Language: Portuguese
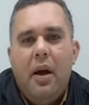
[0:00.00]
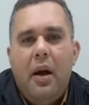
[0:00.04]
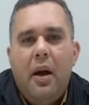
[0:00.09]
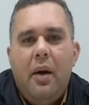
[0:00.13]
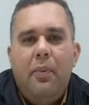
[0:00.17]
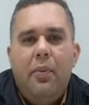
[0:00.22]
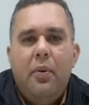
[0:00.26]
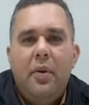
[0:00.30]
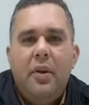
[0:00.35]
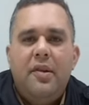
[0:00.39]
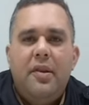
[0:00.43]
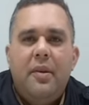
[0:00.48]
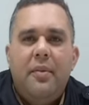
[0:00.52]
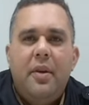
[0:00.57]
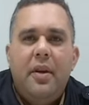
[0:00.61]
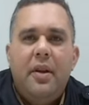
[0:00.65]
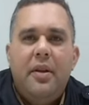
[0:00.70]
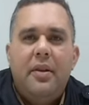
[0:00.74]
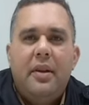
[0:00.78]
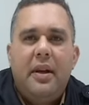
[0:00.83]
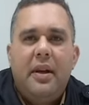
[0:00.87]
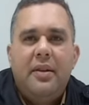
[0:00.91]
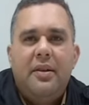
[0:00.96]
a Polícia
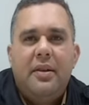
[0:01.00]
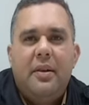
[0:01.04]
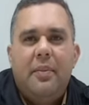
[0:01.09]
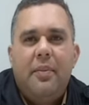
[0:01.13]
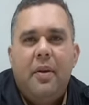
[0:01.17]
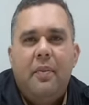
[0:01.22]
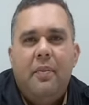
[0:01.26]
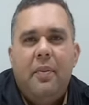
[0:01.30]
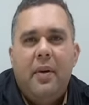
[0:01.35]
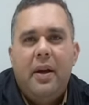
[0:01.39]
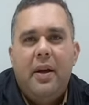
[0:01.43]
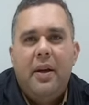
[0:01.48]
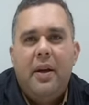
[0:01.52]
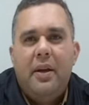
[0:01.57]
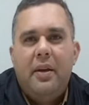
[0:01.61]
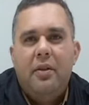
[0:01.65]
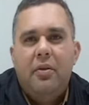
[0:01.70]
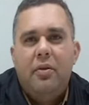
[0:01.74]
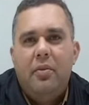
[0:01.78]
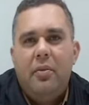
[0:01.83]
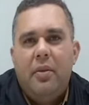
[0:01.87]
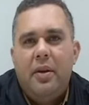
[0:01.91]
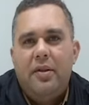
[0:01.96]
Militar está
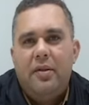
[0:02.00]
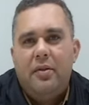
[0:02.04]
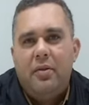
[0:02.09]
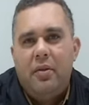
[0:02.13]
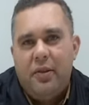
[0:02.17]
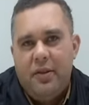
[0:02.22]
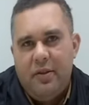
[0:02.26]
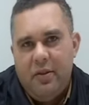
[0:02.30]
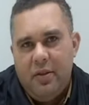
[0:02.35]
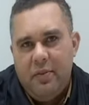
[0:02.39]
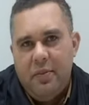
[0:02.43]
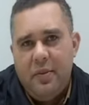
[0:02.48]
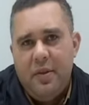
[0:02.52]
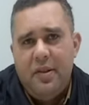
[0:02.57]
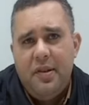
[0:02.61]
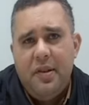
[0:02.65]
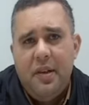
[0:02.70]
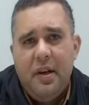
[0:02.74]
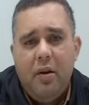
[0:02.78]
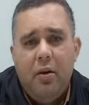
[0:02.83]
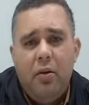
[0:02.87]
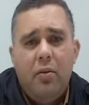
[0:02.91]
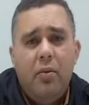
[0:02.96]
preparando uma situação
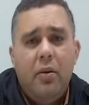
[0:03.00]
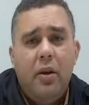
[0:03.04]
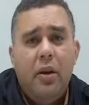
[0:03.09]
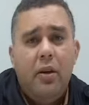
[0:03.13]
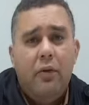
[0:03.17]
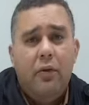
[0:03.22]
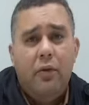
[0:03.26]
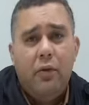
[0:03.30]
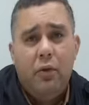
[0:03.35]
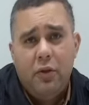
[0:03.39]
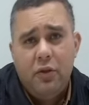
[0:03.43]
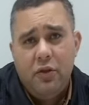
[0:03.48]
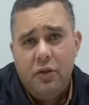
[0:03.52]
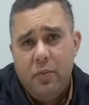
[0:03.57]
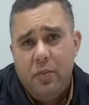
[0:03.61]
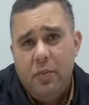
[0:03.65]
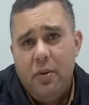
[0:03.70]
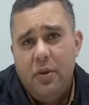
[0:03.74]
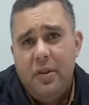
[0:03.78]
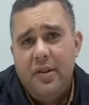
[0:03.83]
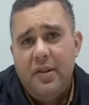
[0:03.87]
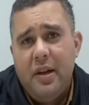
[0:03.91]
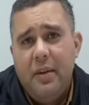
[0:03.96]
especial com um reforço de
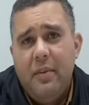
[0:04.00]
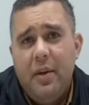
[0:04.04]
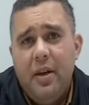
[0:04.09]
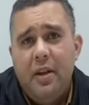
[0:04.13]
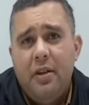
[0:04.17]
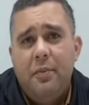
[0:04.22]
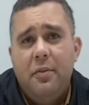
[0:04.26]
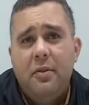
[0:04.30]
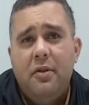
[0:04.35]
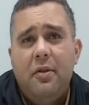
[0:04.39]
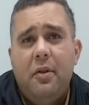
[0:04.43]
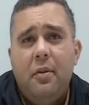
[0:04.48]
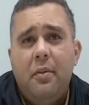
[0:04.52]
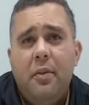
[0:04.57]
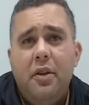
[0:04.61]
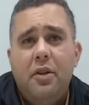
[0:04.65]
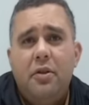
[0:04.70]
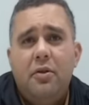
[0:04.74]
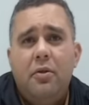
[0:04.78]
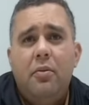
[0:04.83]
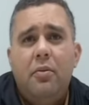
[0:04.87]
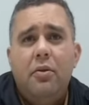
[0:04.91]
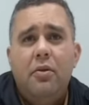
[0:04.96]
policiamento,
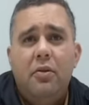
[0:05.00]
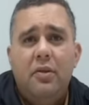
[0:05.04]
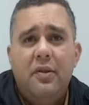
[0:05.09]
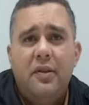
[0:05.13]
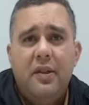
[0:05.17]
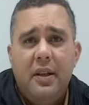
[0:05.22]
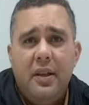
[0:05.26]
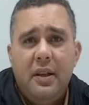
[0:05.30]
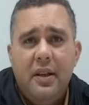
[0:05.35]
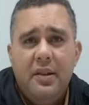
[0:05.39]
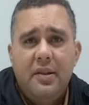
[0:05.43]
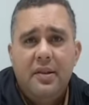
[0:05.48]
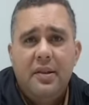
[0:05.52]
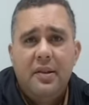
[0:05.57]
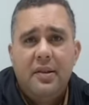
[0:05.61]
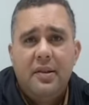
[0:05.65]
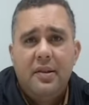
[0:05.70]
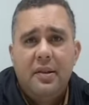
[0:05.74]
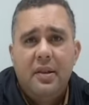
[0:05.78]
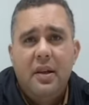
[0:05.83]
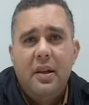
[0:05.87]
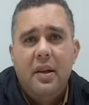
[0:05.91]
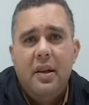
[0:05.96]
principalmente com
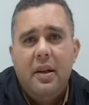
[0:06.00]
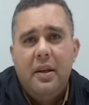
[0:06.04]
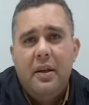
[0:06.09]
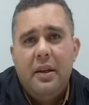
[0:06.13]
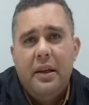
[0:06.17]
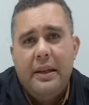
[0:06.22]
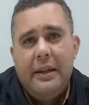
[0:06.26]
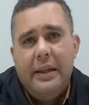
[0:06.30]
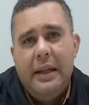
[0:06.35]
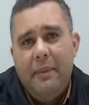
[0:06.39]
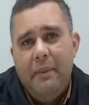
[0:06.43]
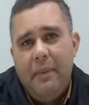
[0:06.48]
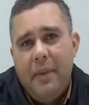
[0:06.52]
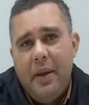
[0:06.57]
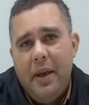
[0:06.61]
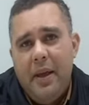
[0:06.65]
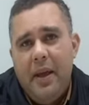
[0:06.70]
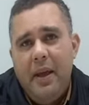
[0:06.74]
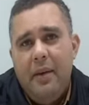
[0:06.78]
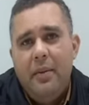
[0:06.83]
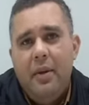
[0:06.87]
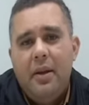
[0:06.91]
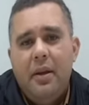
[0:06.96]
motociclistas, né, da
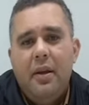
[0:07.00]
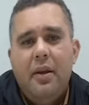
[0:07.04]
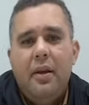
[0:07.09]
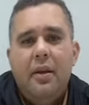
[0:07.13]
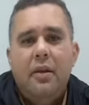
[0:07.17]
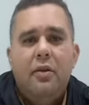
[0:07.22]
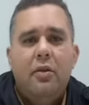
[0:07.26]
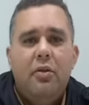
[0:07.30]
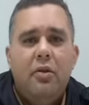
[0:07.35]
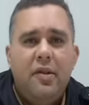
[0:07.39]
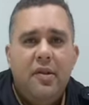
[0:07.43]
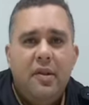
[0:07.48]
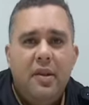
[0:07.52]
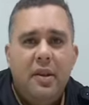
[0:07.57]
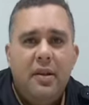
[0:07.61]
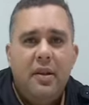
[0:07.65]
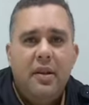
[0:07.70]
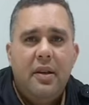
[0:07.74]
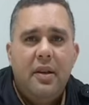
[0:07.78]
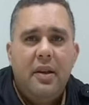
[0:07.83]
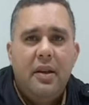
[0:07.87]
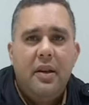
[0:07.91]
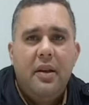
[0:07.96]
PM, do
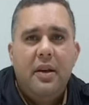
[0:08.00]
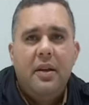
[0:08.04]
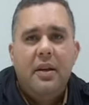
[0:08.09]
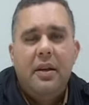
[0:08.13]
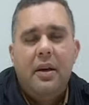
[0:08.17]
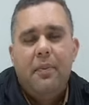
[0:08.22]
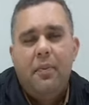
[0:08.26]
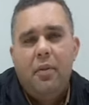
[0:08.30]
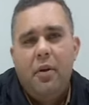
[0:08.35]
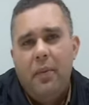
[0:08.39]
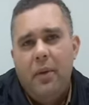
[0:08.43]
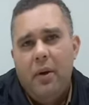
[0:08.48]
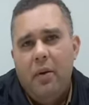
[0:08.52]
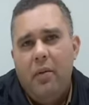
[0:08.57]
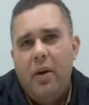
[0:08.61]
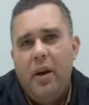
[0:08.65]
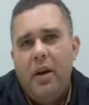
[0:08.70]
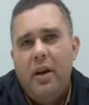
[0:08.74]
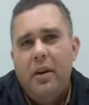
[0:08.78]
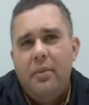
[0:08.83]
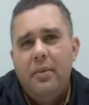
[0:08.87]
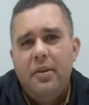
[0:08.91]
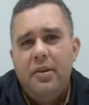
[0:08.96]
CETRAN e da própria
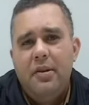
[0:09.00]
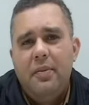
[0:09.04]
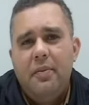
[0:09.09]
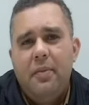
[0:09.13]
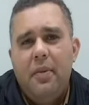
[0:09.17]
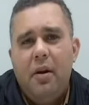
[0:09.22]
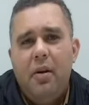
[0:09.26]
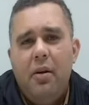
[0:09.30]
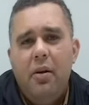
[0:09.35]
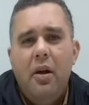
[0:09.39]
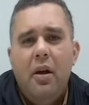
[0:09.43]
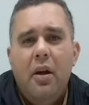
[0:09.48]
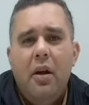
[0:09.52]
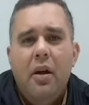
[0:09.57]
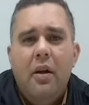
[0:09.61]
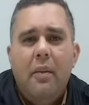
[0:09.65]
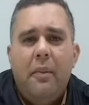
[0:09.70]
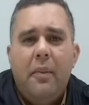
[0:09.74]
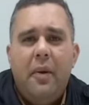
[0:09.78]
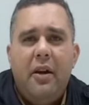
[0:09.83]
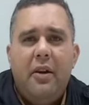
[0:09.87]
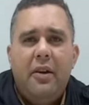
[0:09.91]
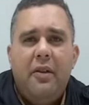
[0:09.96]
Guarda Municipal,
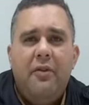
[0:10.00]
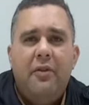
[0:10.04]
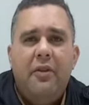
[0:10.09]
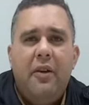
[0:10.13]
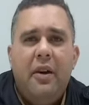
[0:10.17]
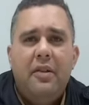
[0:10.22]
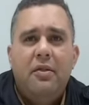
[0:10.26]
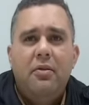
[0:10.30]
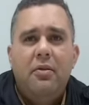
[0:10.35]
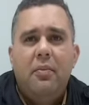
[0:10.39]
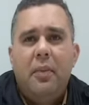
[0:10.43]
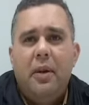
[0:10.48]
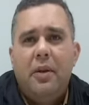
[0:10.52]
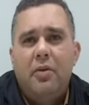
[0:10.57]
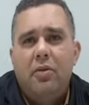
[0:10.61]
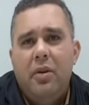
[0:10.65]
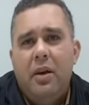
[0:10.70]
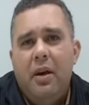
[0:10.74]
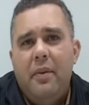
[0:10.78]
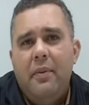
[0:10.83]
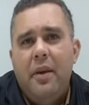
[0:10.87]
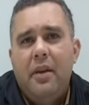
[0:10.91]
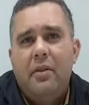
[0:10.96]
para que faça um
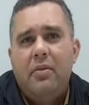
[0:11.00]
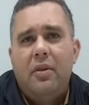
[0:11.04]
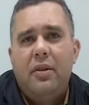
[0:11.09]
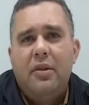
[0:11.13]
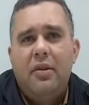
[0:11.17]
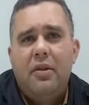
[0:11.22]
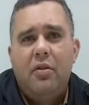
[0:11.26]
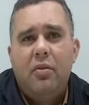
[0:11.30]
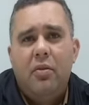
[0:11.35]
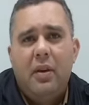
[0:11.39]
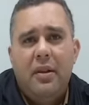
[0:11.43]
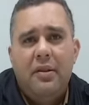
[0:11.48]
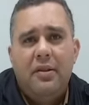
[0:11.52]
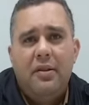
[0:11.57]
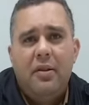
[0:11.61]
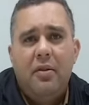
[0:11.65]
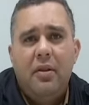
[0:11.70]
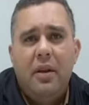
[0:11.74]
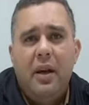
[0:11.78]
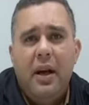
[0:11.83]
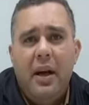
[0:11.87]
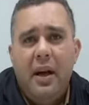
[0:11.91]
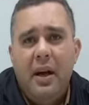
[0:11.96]
patrulhamento, uma
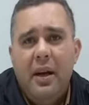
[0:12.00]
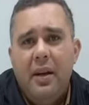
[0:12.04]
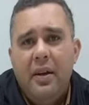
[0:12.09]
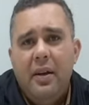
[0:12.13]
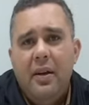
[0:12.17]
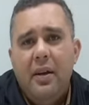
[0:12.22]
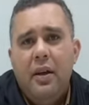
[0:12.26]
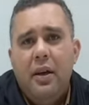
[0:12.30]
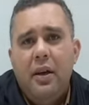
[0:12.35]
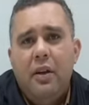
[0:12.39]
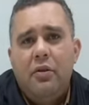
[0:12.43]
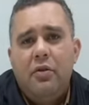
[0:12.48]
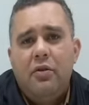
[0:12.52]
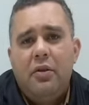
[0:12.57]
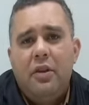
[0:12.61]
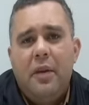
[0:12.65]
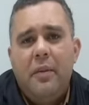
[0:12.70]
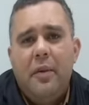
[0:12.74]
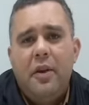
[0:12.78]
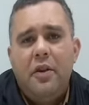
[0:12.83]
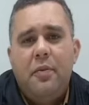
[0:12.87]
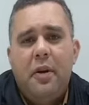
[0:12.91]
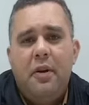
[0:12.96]
saturação na área,
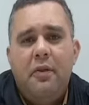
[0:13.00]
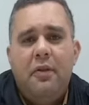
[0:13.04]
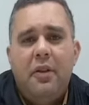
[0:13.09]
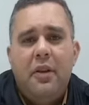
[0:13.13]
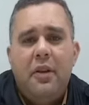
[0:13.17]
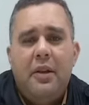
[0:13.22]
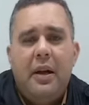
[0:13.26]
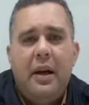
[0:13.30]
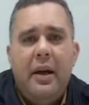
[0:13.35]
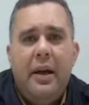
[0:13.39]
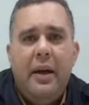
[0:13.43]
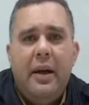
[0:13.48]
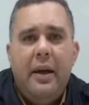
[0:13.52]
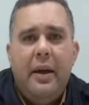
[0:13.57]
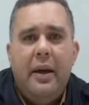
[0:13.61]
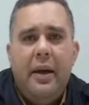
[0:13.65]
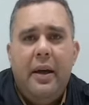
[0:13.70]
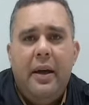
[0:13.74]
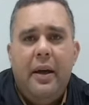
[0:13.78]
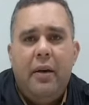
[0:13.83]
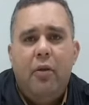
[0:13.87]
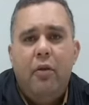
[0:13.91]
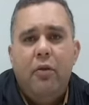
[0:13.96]
justamente para evitar
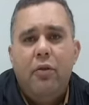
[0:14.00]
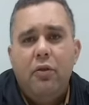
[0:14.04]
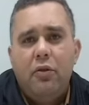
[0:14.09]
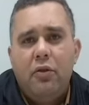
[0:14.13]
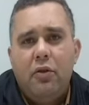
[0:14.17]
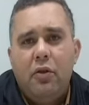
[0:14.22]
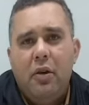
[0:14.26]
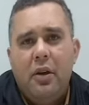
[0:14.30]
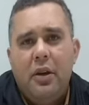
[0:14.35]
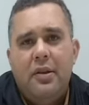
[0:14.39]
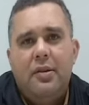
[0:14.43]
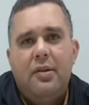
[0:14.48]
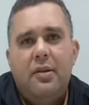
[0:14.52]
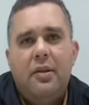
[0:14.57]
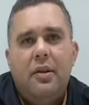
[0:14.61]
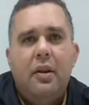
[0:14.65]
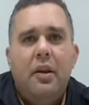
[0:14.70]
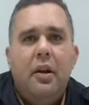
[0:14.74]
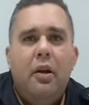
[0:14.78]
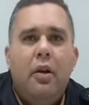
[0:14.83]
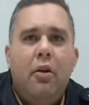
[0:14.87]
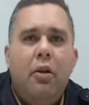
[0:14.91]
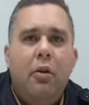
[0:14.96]
é, confusões,
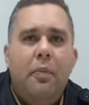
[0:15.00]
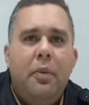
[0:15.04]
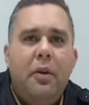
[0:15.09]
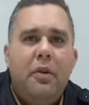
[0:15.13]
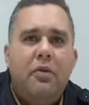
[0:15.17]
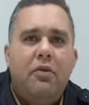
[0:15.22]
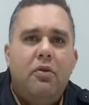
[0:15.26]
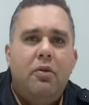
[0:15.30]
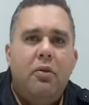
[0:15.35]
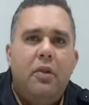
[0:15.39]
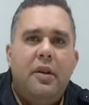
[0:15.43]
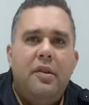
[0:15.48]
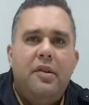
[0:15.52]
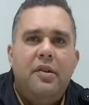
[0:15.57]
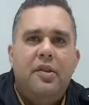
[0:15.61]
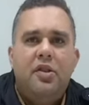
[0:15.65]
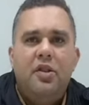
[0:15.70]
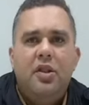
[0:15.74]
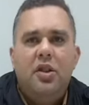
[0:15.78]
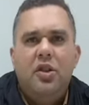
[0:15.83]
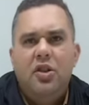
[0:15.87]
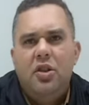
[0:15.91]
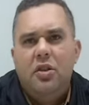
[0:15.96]
ou pessoas
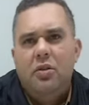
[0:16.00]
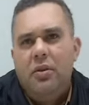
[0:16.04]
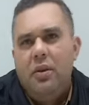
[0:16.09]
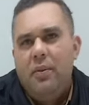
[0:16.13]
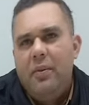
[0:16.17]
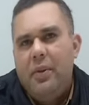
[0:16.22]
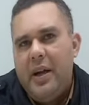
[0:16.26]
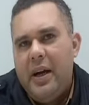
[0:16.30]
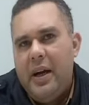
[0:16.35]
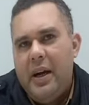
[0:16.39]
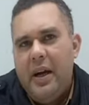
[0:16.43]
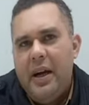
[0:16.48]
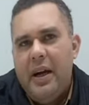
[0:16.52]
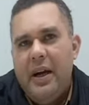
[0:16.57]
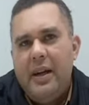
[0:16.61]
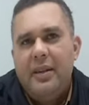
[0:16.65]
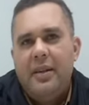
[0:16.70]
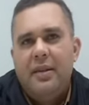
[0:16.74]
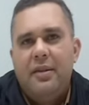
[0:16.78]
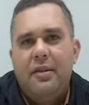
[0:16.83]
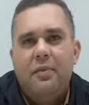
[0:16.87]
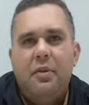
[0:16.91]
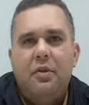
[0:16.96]
dirigindo
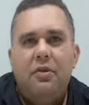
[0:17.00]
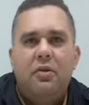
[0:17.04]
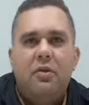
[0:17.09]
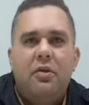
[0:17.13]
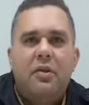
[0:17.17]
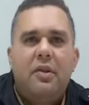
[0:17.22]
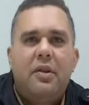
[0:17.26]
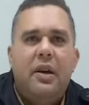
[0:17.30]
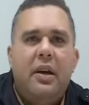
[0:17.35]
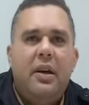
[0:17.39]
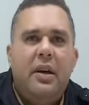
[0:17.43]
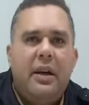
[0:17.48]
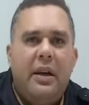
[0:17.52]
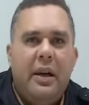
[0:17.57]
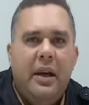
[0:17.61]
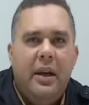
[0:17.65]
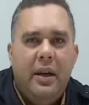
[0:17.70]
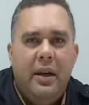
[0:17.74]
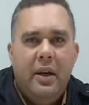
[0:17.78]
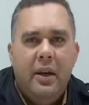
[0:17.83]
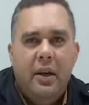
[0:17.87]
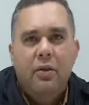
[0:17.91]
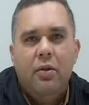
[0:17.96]
embriagadas, pessoas
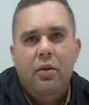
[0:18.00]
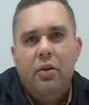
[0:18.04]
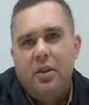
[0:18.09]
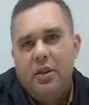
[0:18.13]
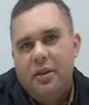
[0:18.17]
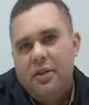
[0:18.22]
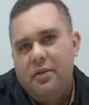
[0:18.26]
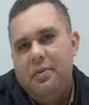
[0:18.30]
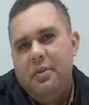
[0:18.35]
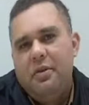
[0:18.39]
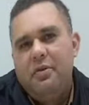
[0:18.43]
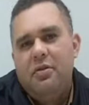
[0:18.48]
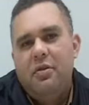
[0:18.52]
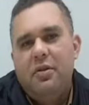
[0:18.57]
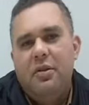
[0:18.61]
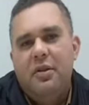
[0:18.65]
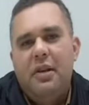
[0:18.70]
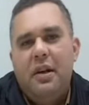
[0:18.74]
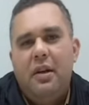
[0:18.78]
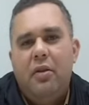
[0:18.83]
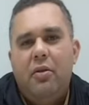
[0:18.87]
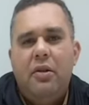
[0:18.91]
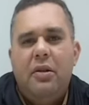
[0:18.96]
carregando outras pessoas
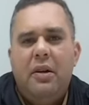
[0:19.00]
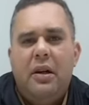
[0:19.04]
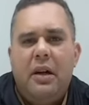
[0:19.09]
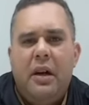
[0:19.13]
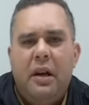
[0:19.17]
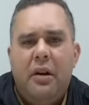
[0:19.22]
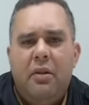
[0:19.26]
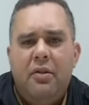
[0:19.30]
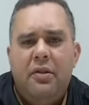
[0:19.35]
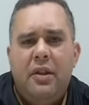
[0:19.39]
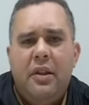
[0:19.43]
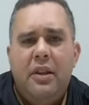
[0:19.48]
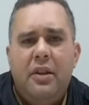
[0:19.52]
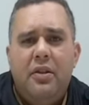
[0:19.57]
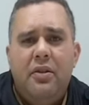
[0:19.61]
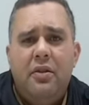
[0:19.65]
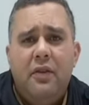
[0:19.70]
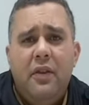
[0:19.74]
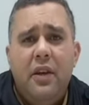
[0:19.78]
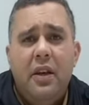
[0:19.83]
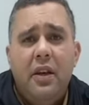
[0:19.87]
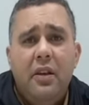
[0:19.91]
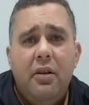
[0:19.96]
na carroceria
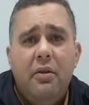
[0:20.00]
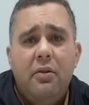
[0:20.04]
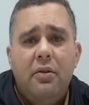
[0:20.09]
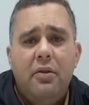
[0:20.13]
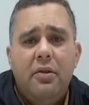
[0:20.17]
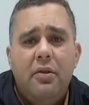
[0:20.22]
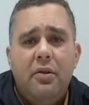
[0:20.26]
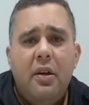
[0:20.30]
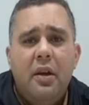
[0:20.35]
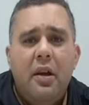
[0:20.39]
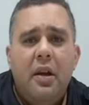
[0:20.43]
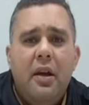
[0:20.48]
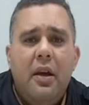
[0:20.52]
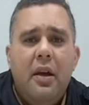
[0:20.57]
de veículos,